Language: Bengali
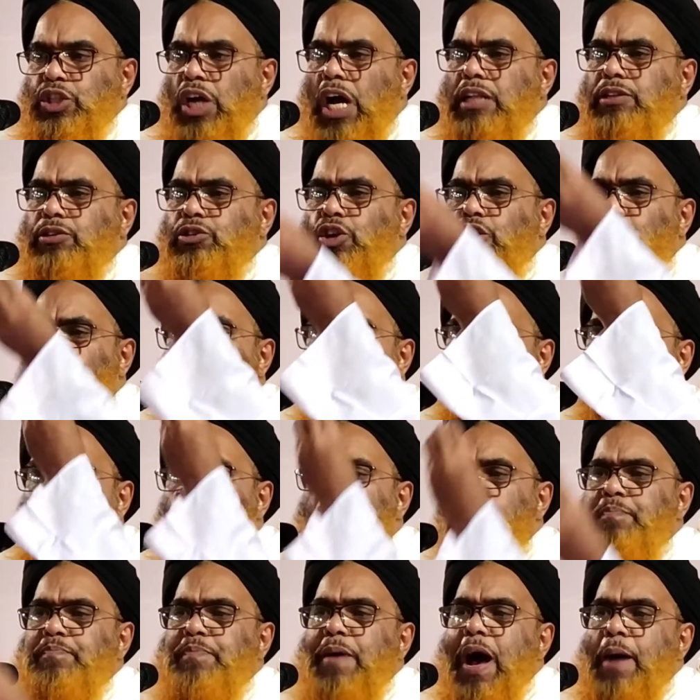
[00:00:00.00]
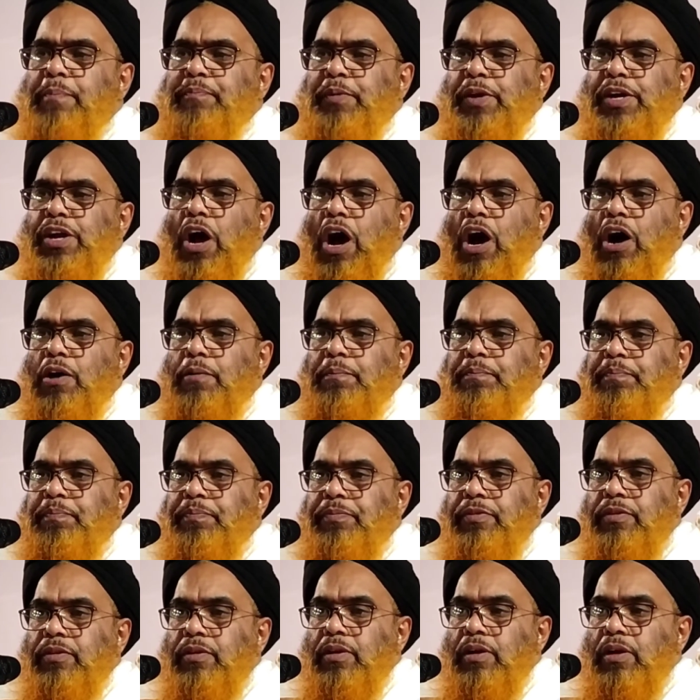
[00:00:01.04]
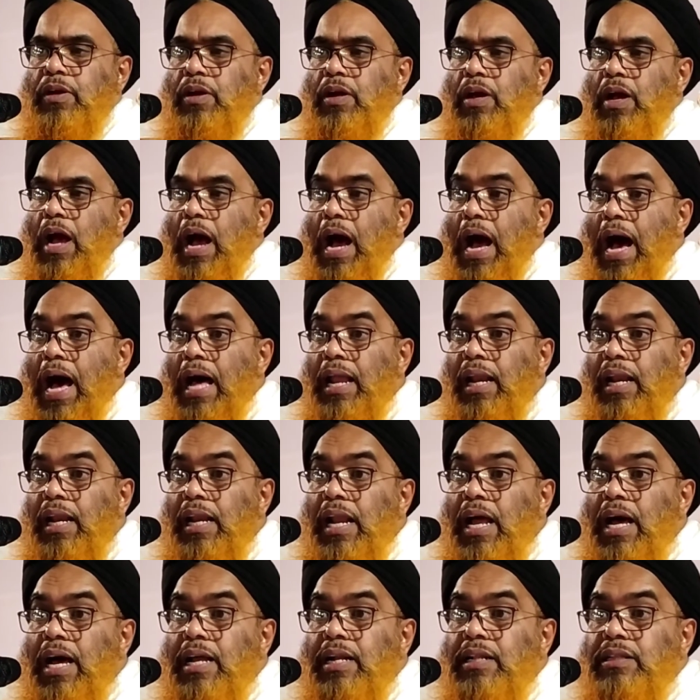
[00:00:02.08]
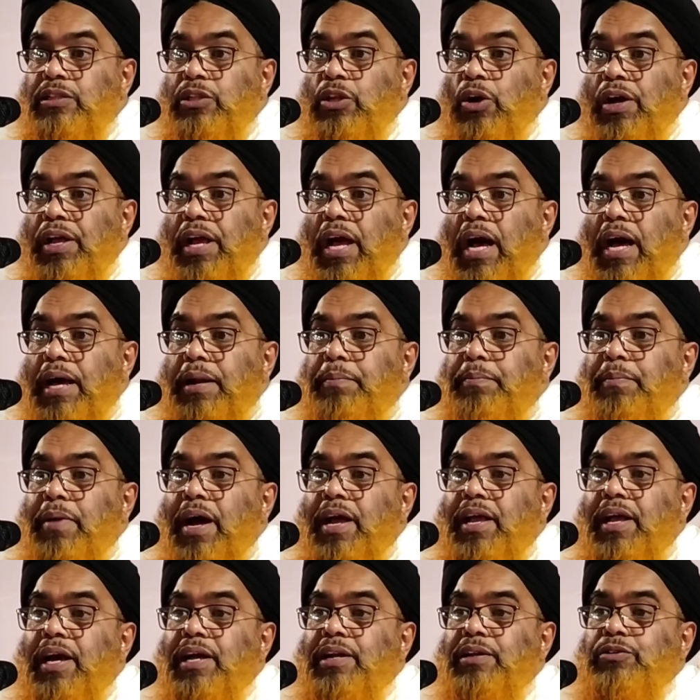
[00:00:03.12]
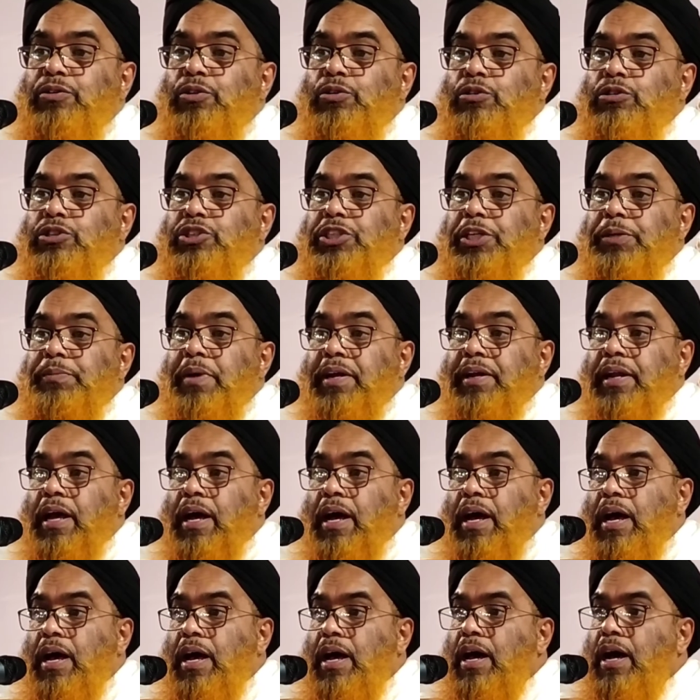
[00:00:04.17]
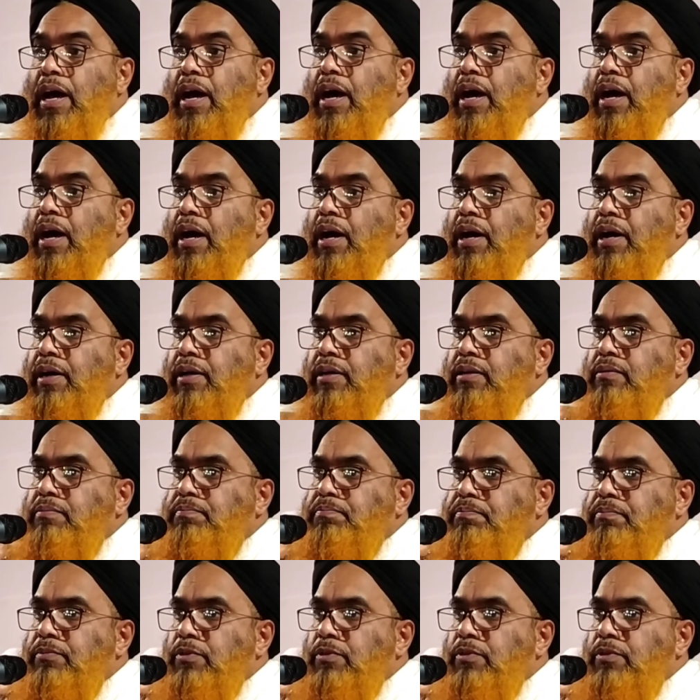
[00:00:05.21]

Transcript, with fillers: যত বড় পাপি হাম আল্লাহর দয়ার মায়ার কোন সীমা নাই